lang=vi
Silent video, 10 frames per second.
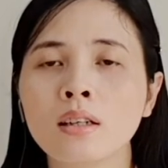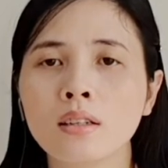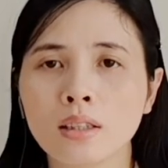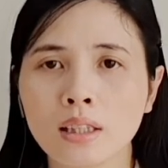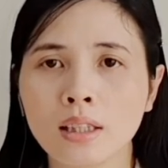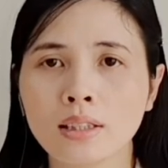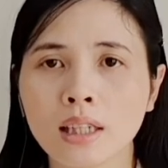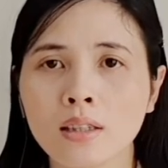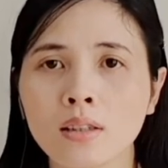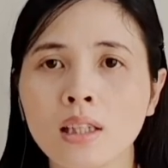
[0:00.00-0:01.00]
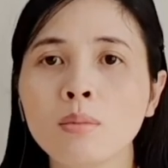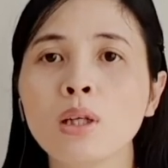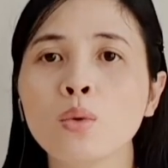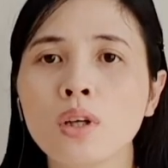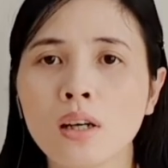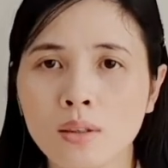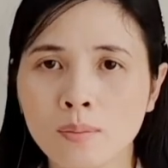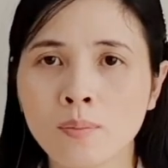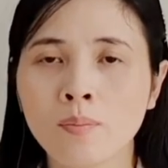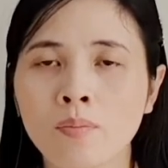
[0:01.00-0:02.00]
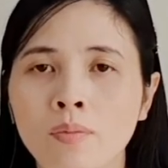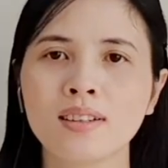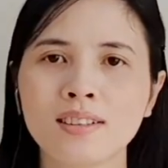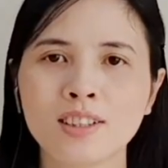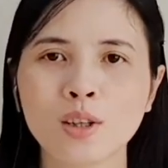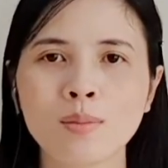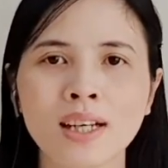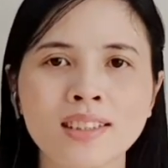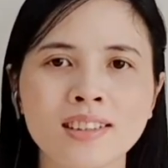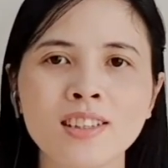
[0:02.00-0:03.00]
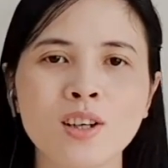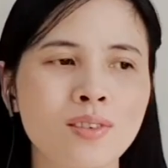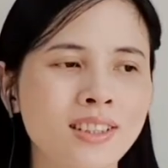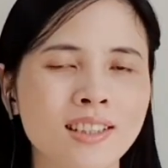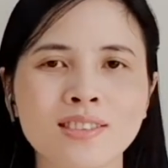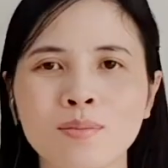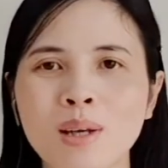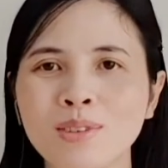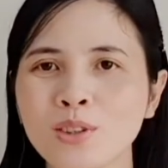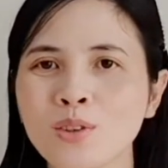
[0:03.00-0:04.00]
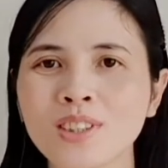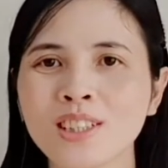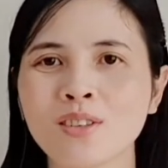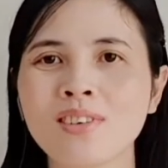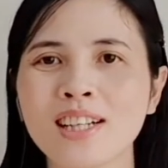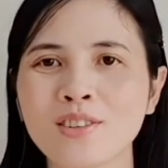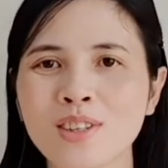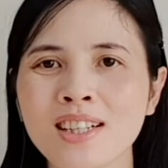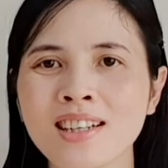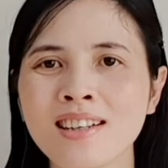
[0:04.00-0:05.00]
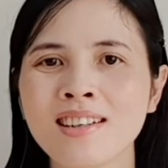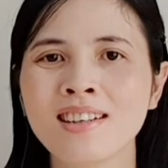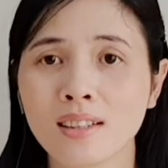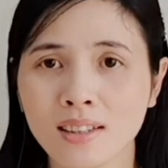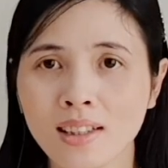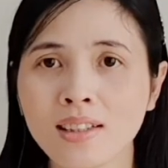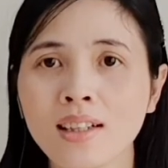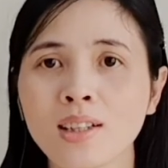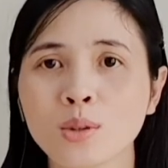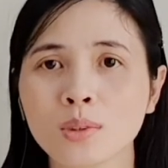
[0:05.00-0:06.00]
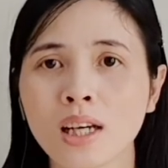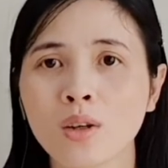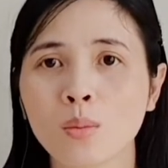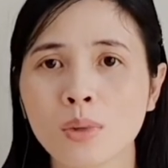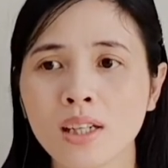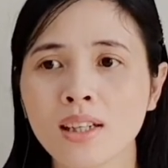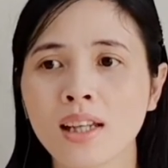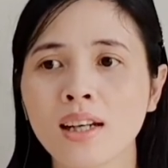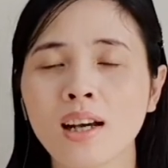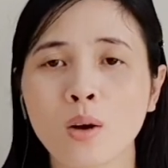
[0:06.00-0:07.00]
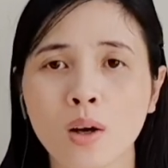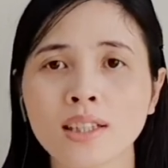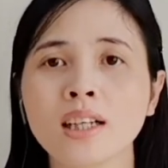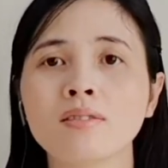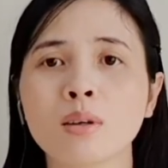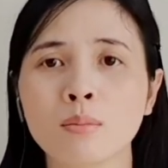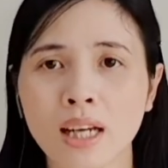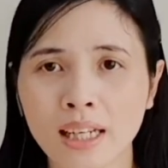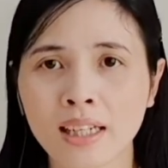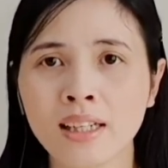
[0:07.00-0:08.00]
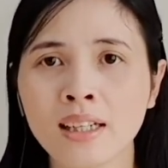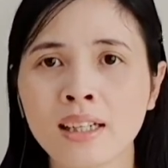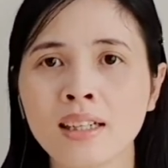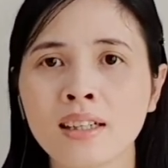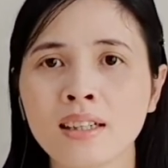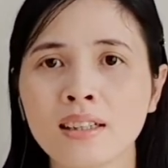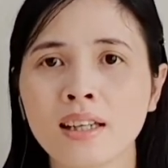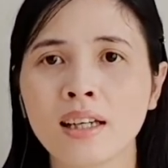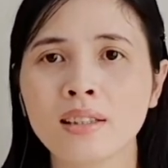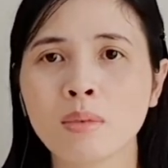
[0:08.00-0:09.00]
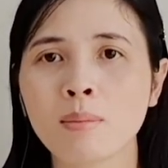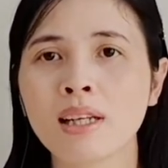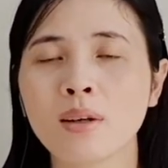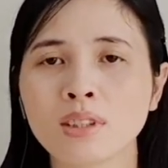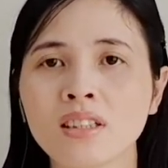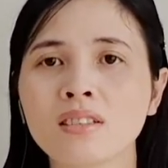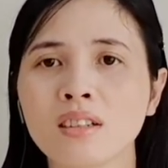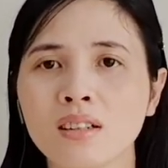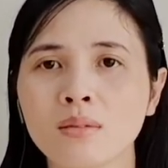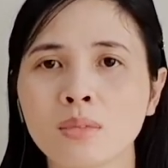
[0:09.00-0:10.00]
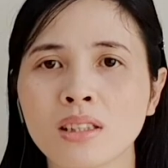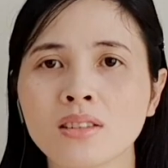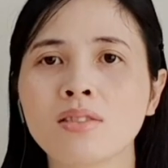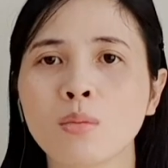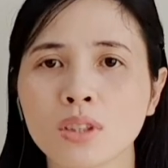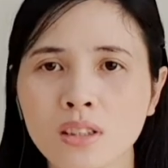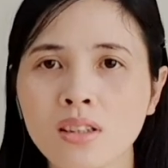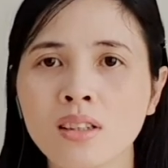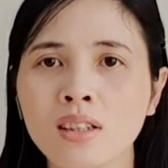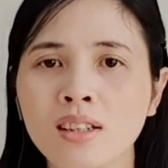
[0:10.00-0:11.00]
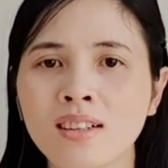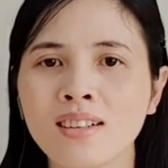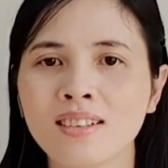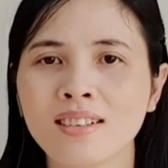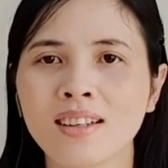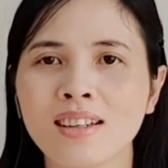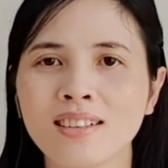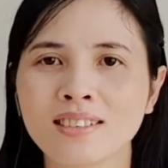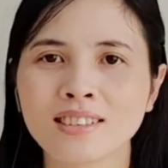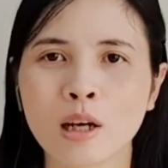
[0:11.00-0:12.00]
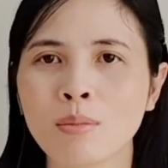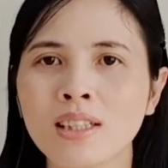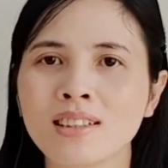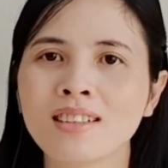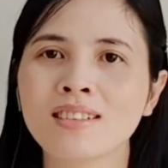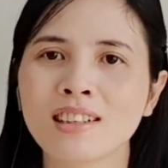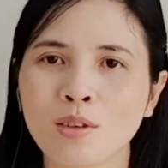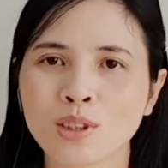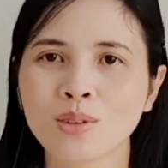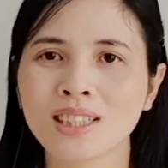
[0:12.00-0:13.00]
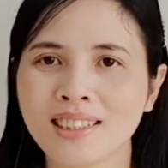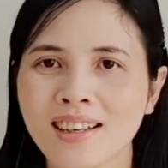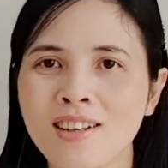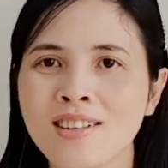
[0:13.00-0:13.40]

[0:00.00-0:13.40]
thì sẽ được ít bị lún hơn thì hôm nay giới thiệu về sản phẩm đệm chữ U nó chỉ có vậy thôi ít nhất là chúng ta cũng biết đến là có cái sản phẩm này để bà mẹ nào sinh thường mà dự phòng trước để giảm đi những cái cơn đau sau sinh nhé